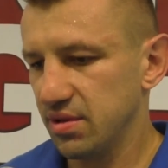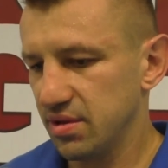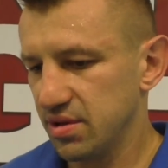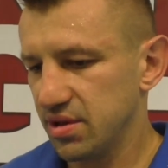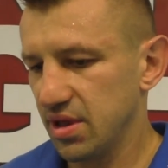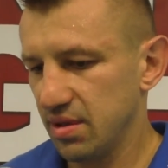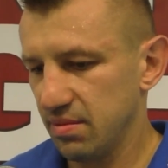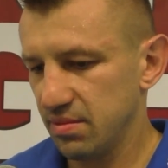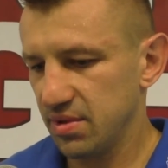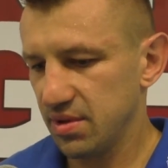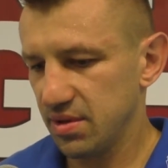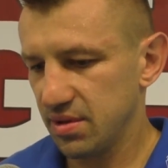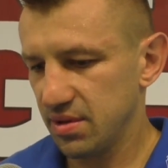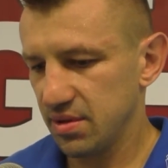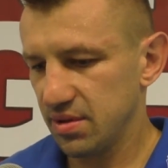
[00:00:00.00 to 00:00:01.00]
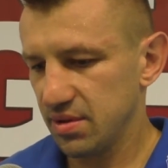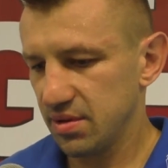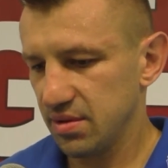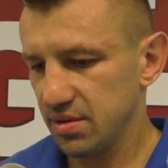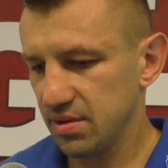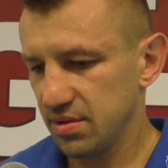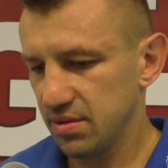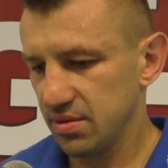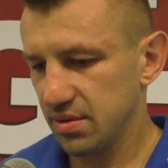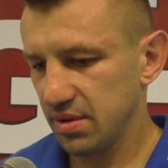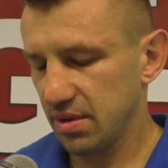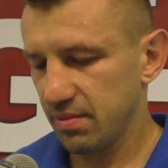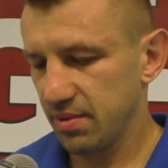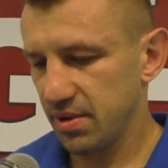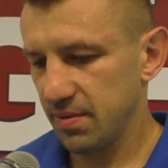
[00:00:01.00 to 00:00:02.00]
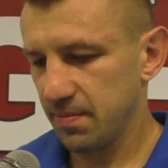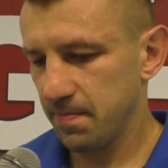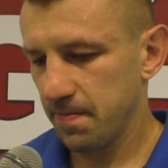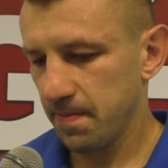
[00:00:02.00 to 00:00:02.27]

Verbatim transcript: nie chciałem e, e, jakby